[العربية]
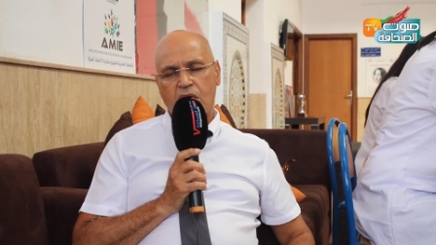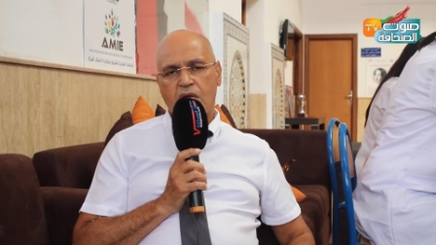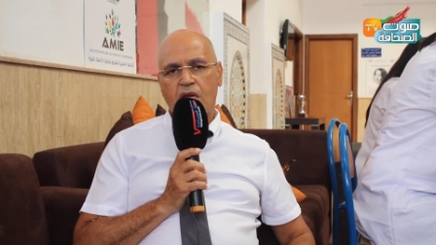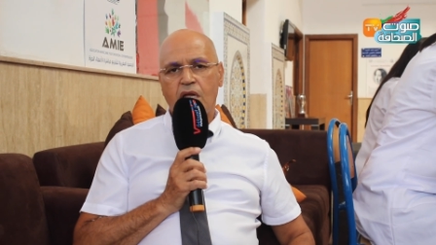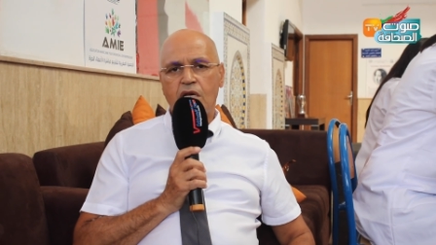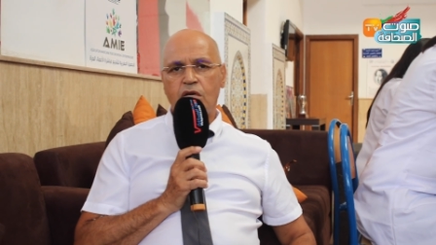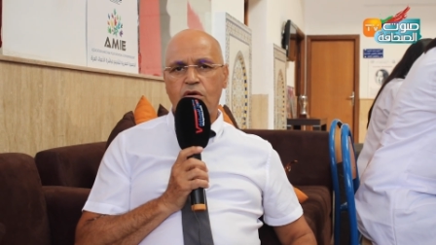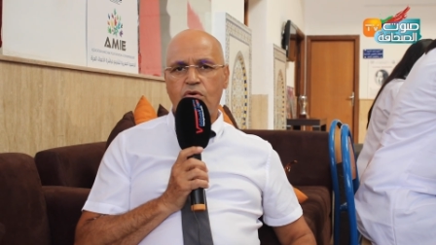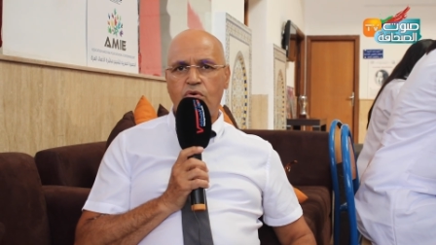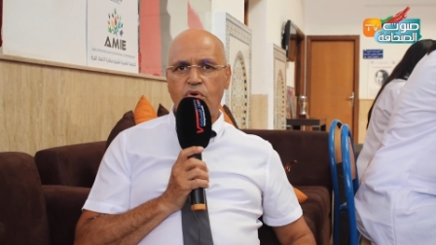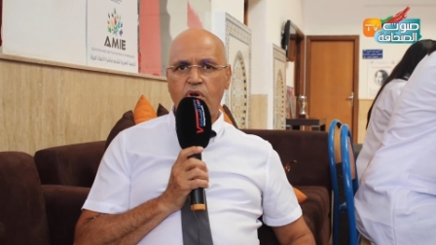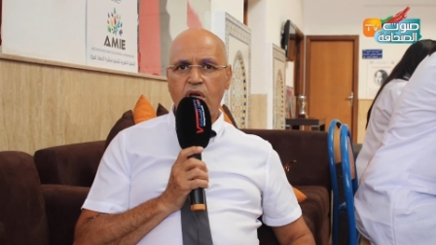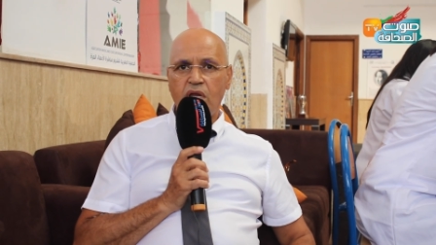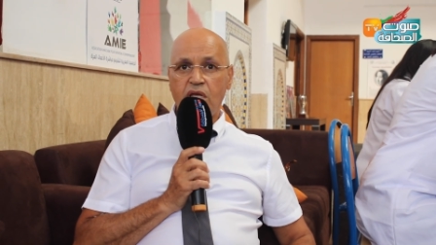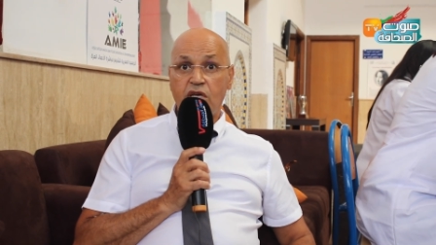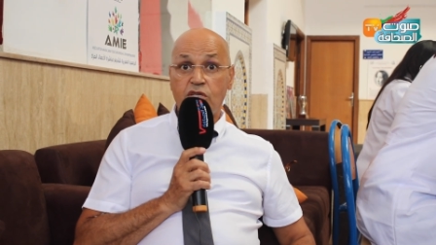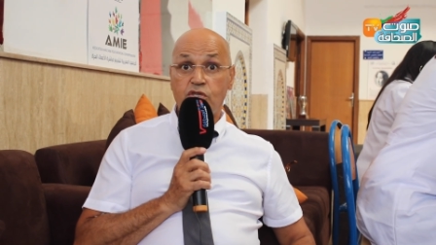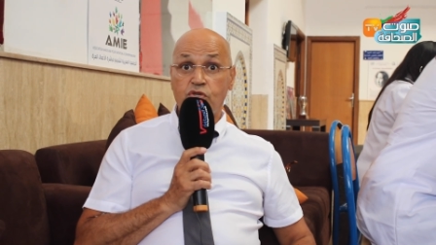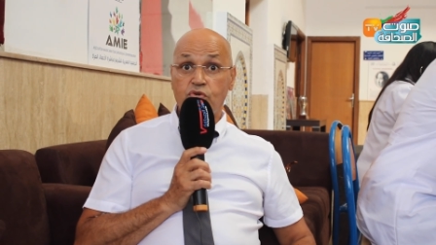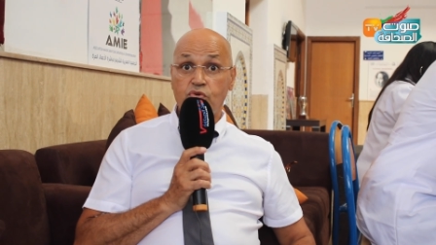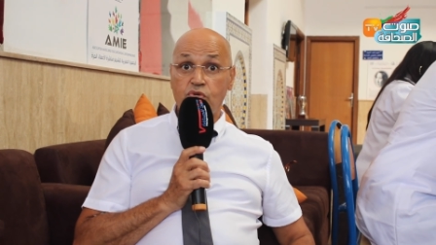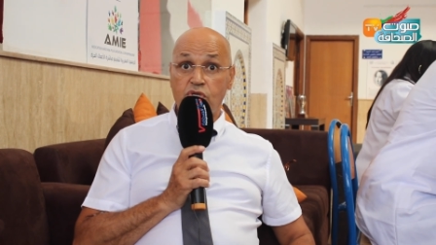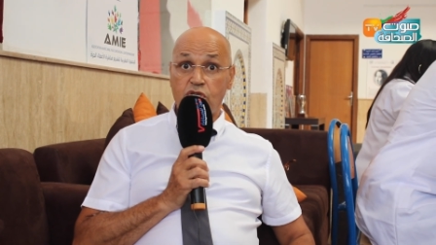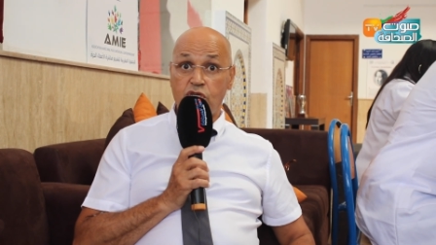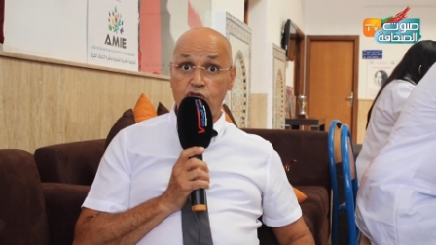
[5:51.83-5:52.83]
راه الكليه
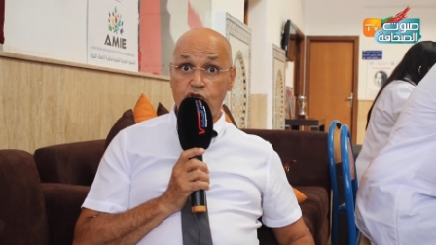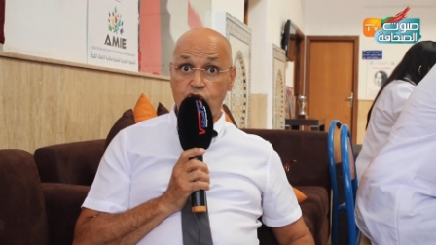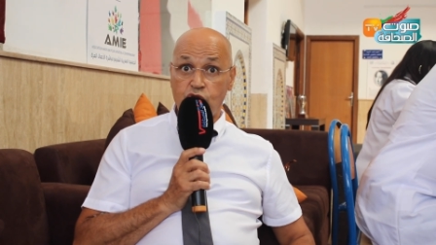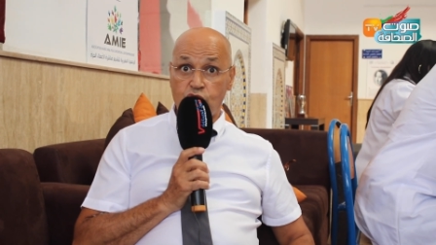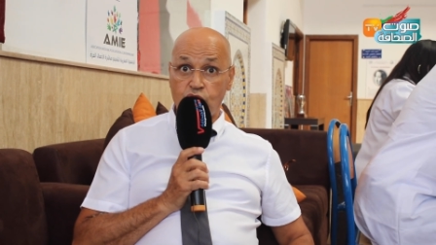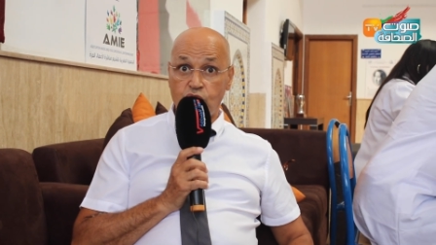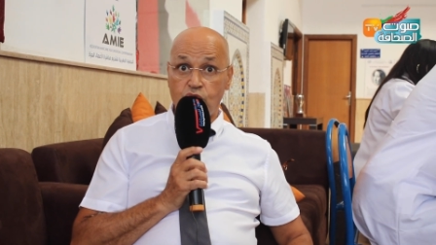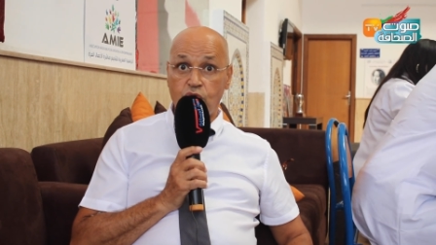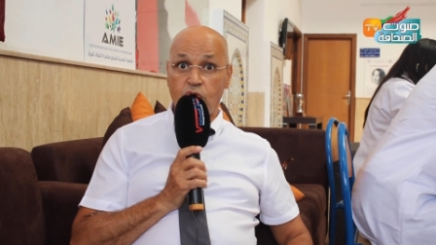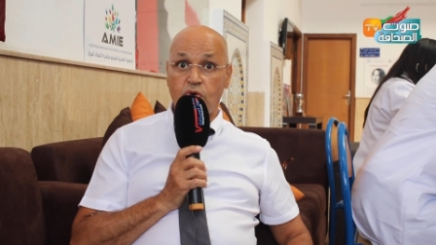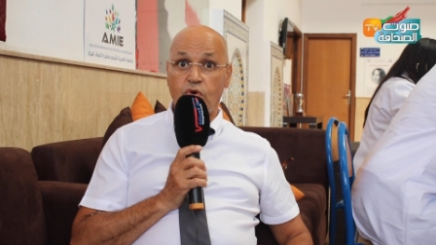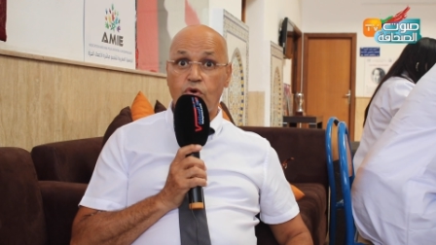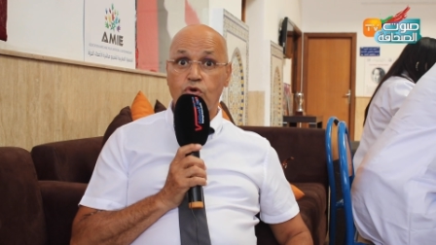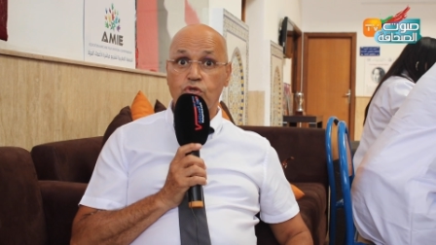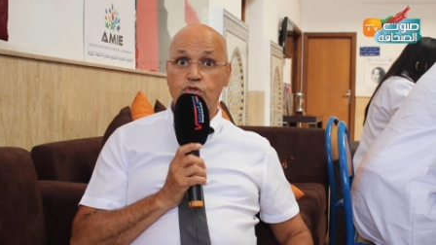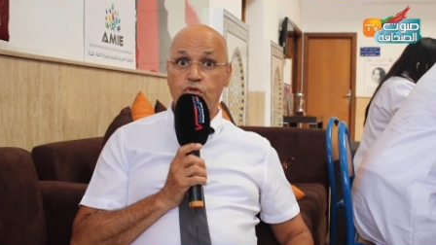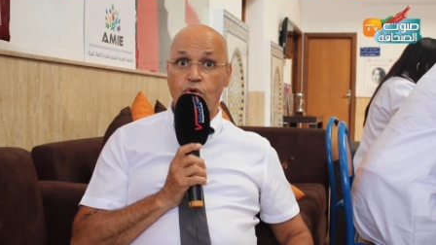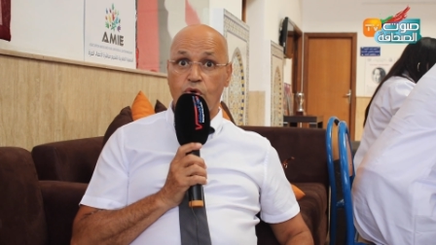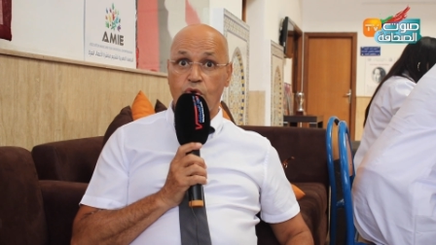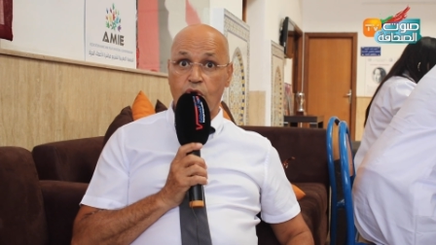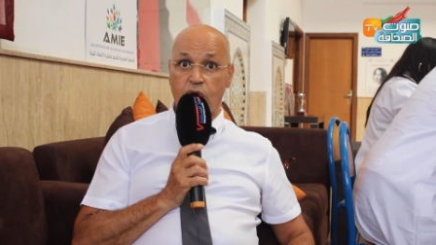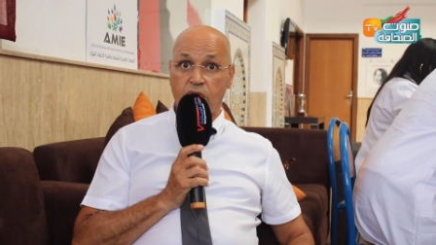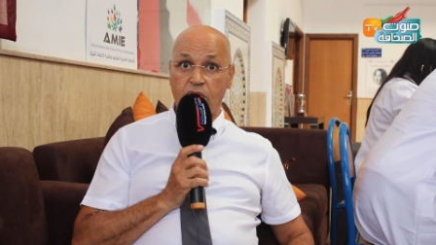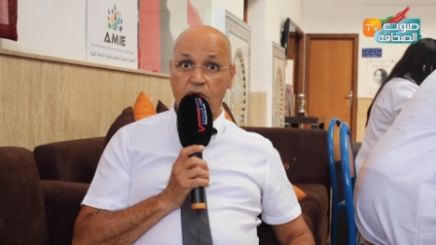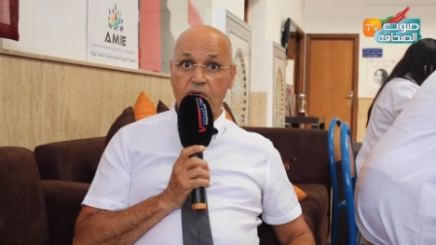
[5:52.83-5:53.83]
تنتج
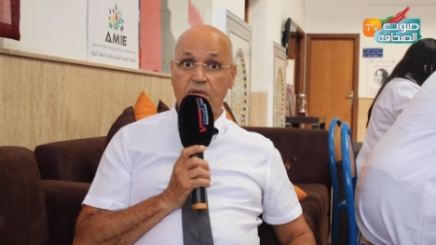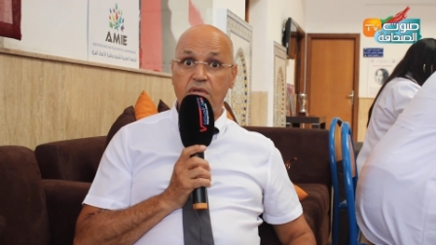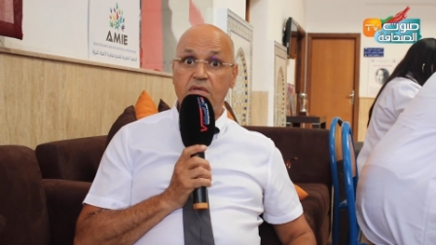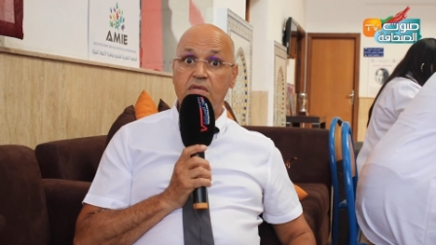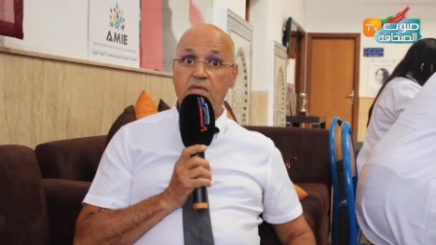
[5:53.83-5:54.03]
اطر